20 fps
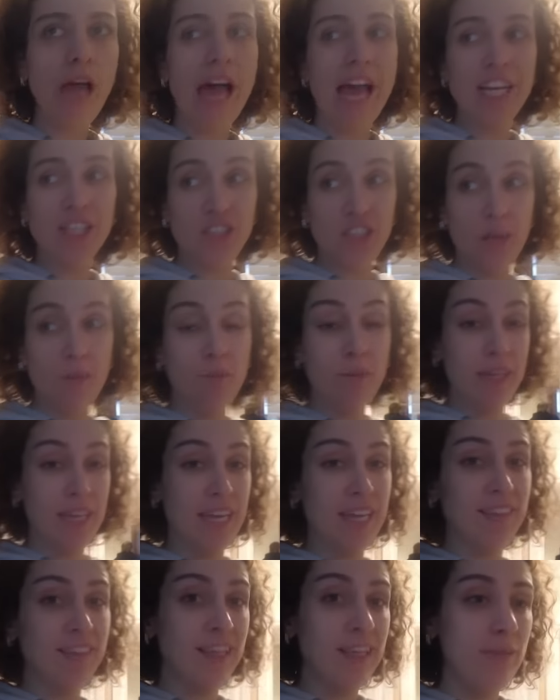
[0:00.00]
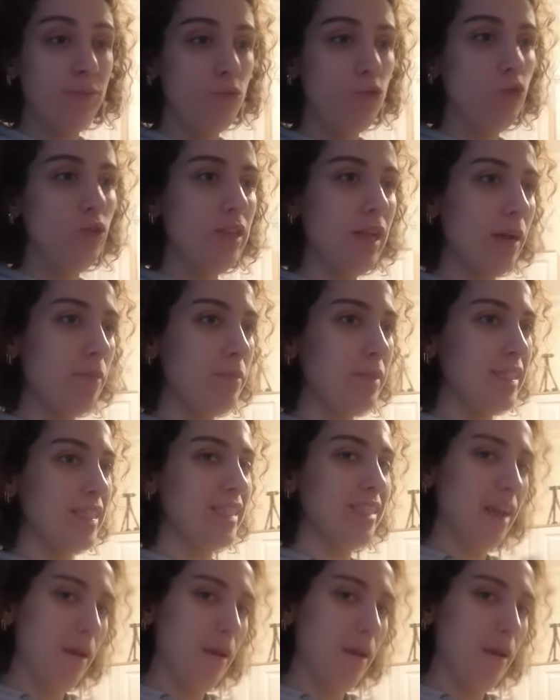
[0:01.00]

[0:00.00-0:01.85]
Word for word: Her şeyin paketlenip yüklenmesi